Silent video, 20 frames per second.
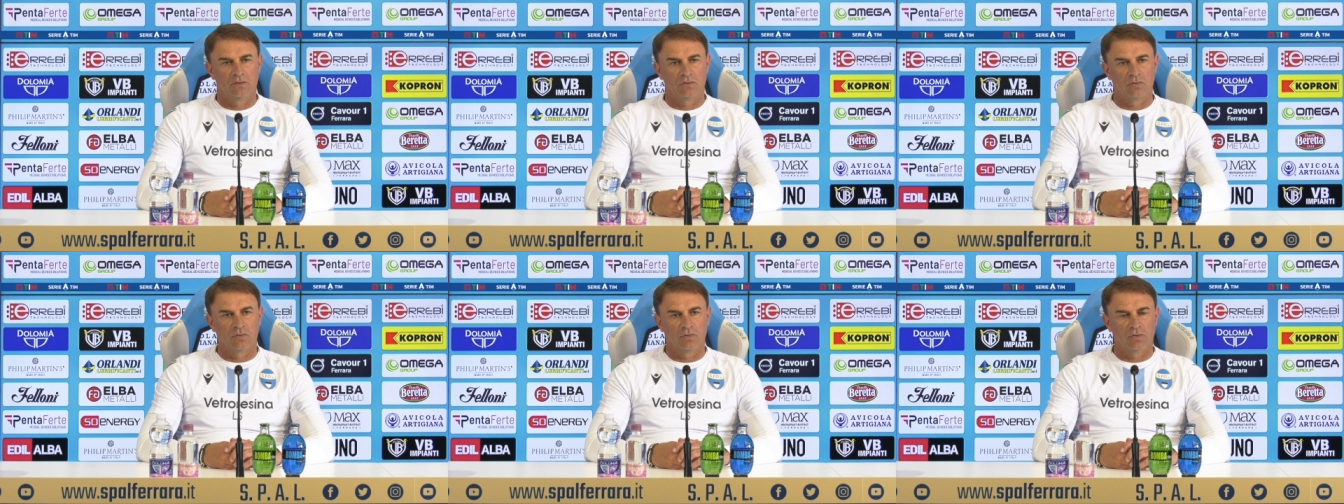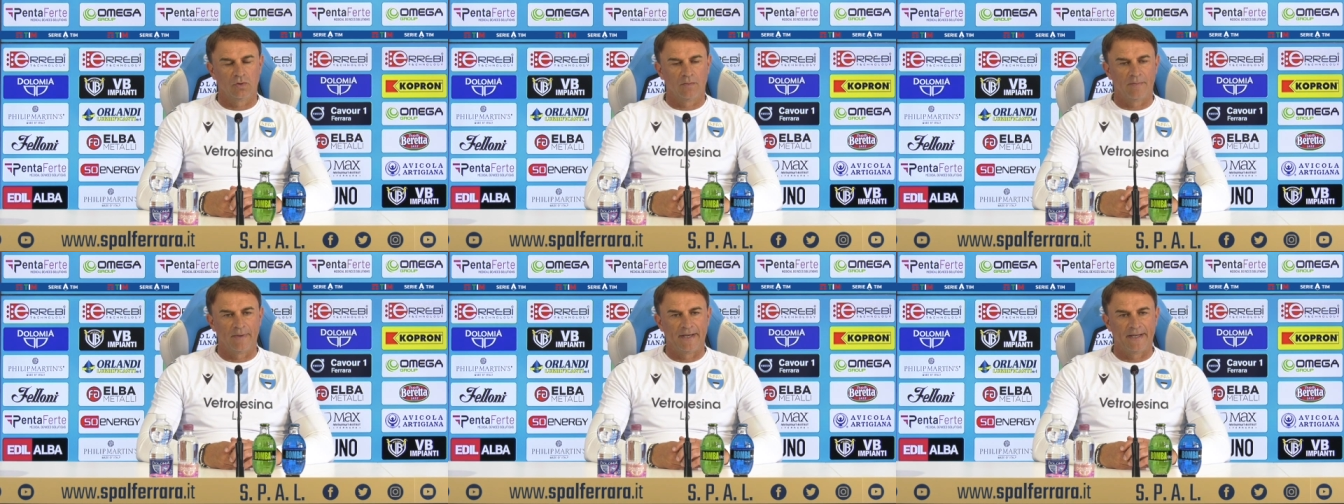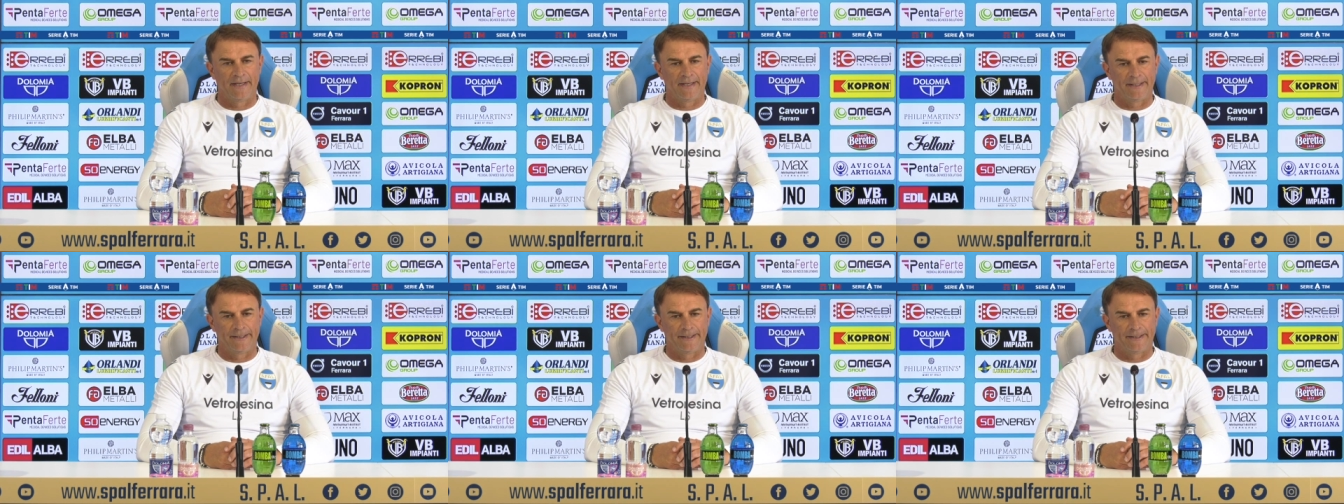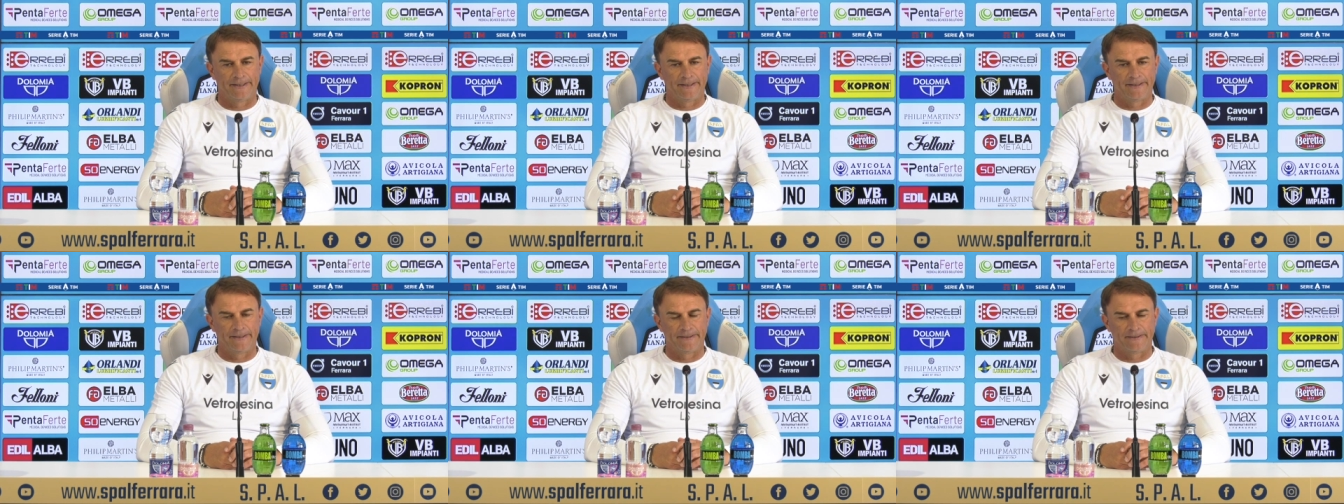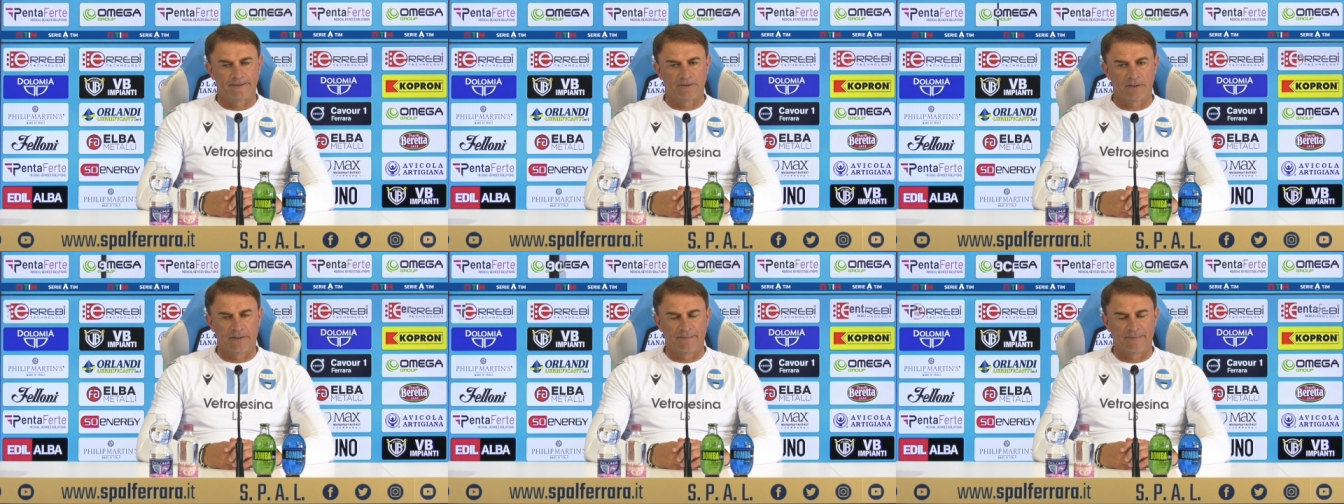tutto bene, eh,
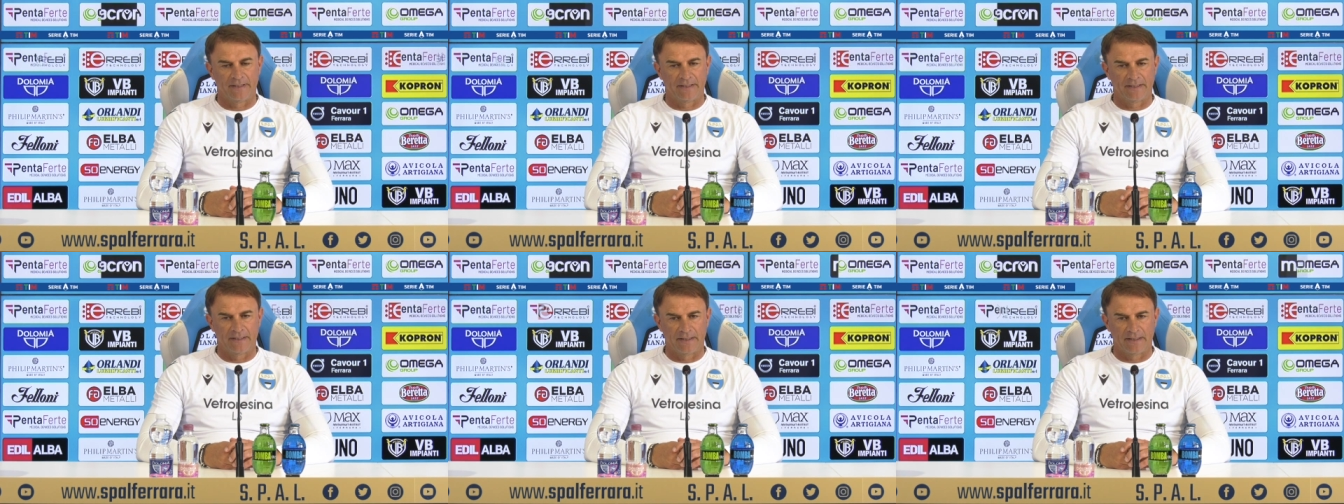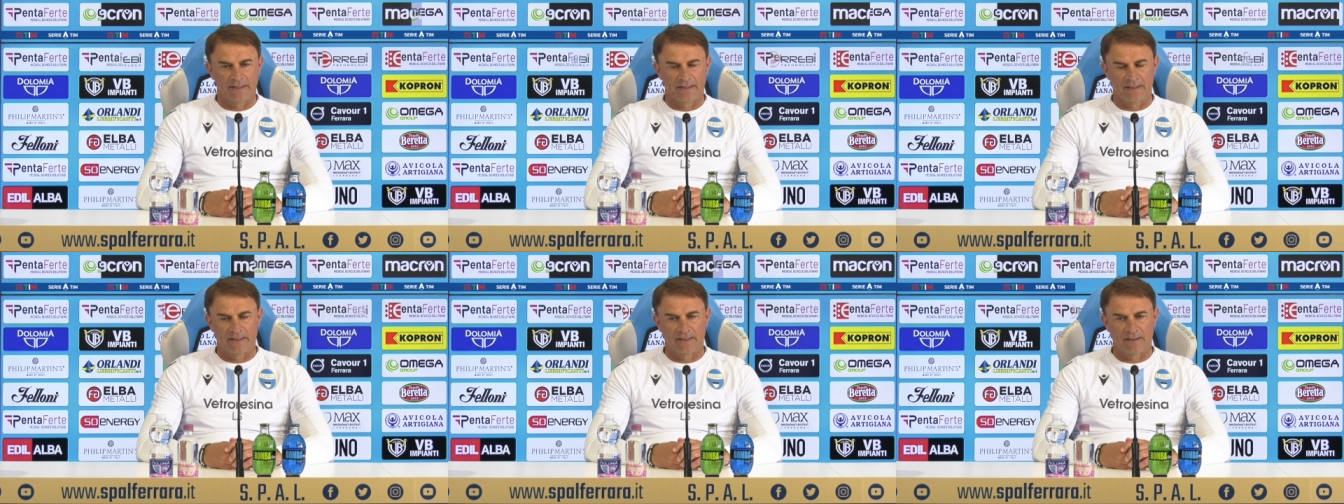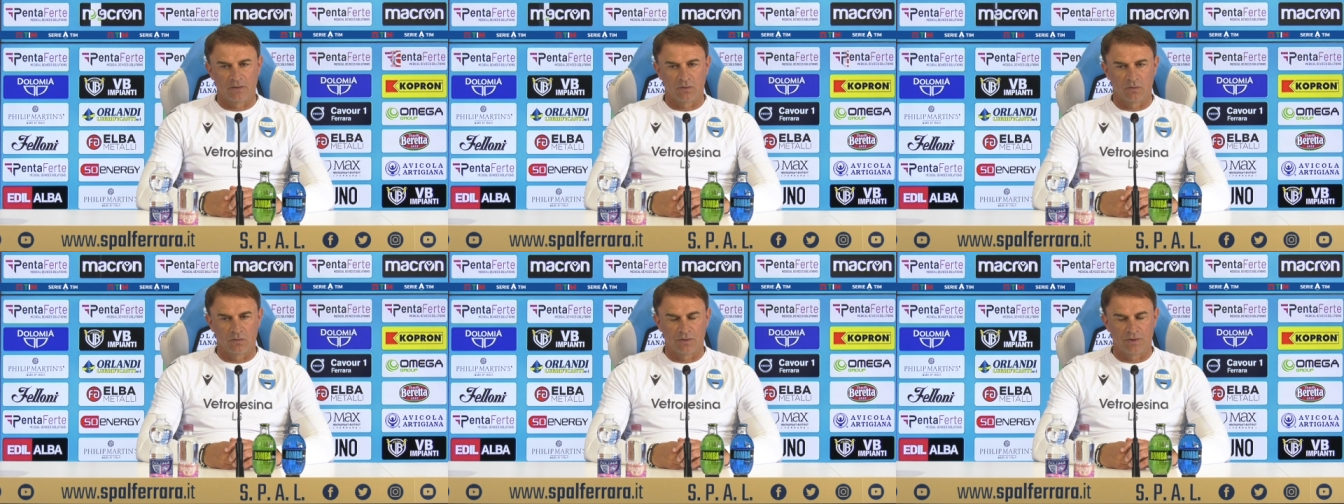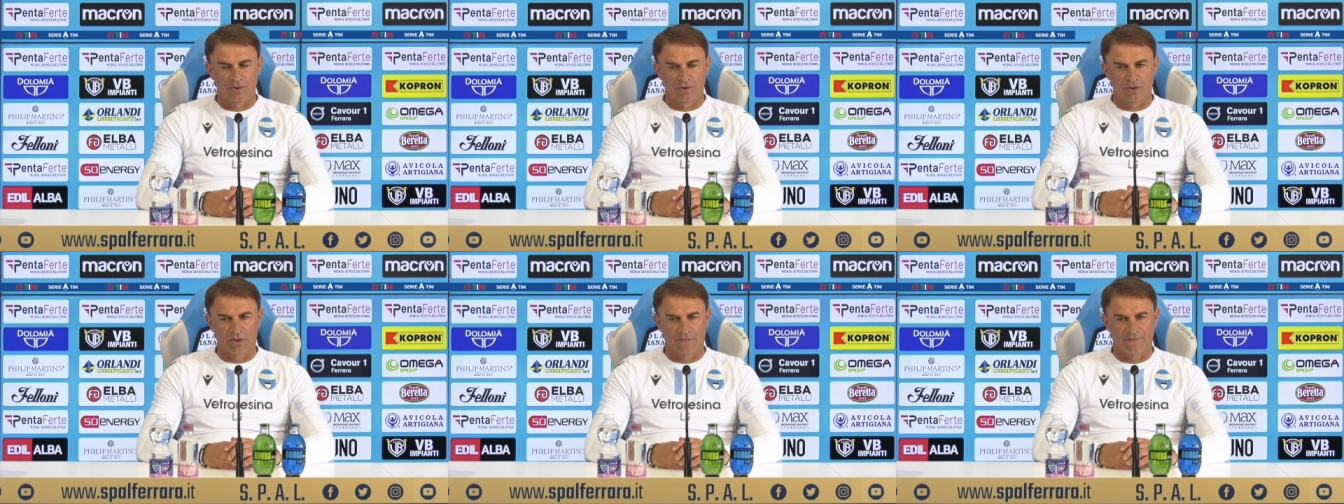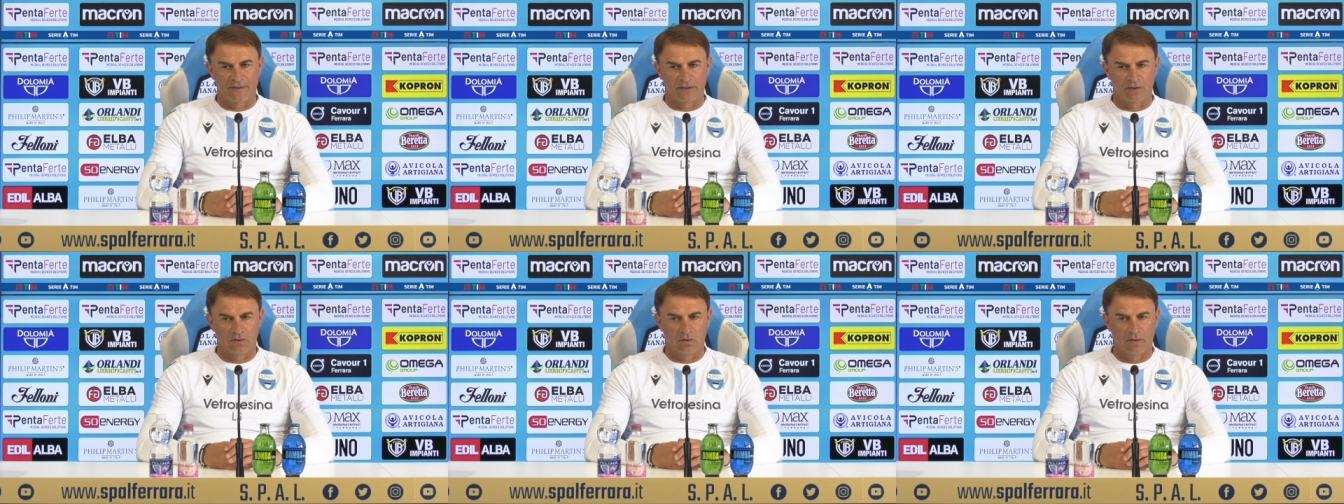sicuramente Curtic ha
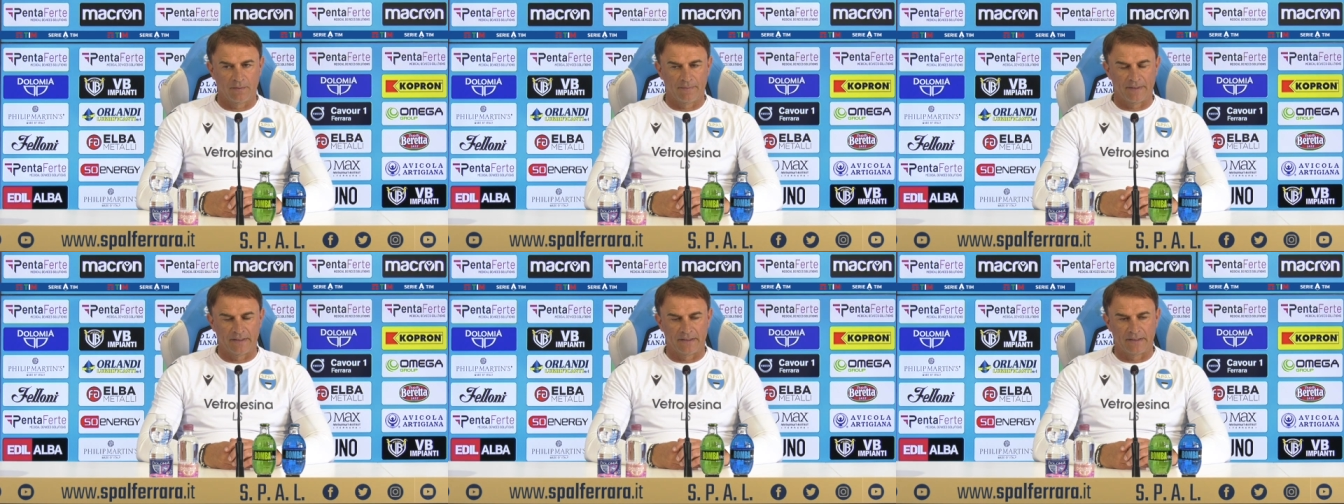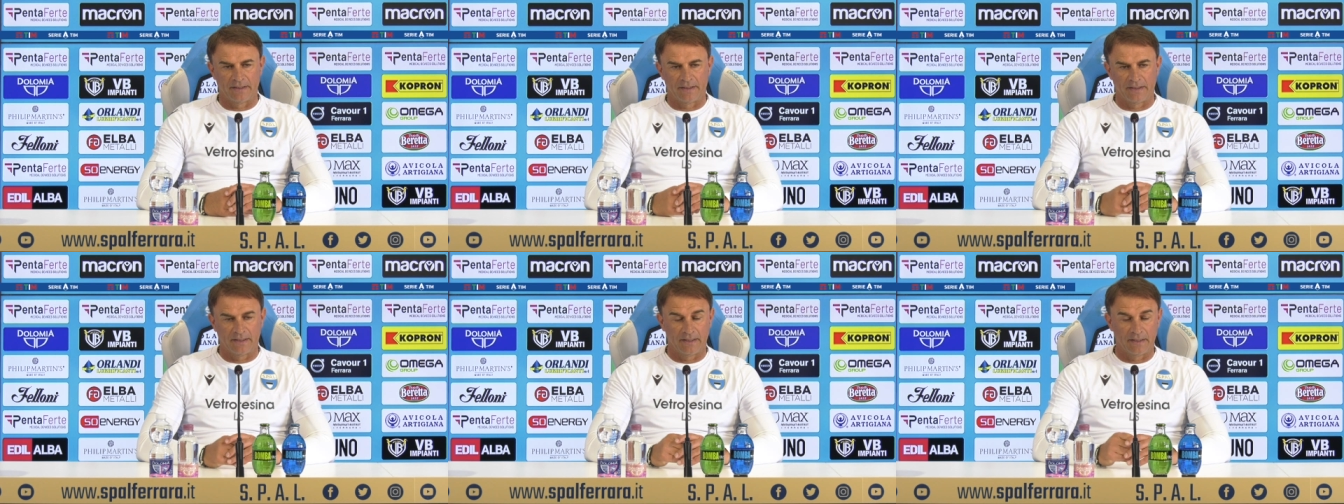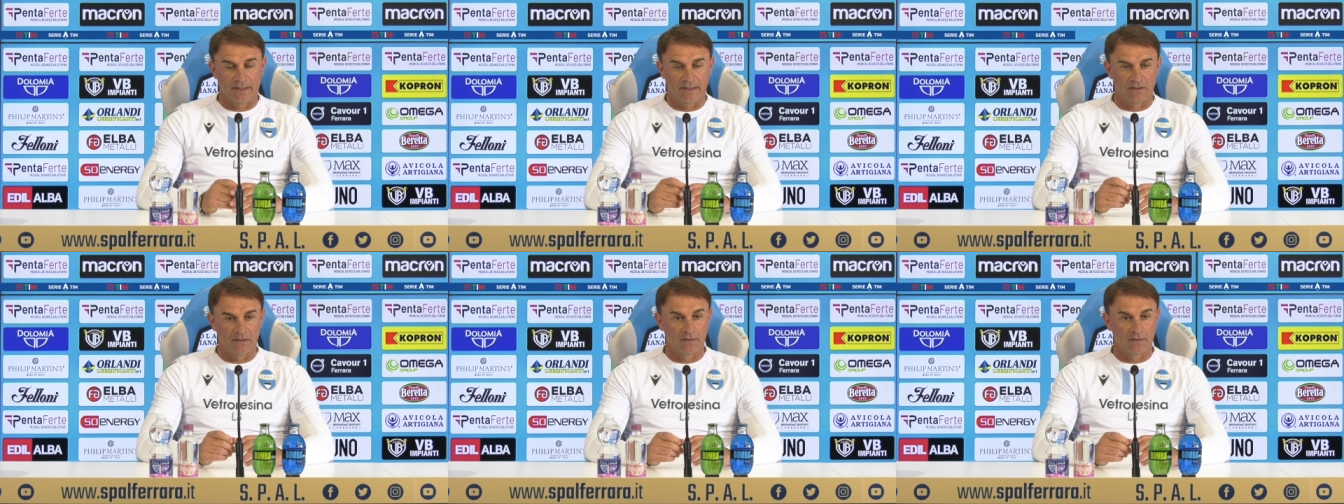fatto due partite,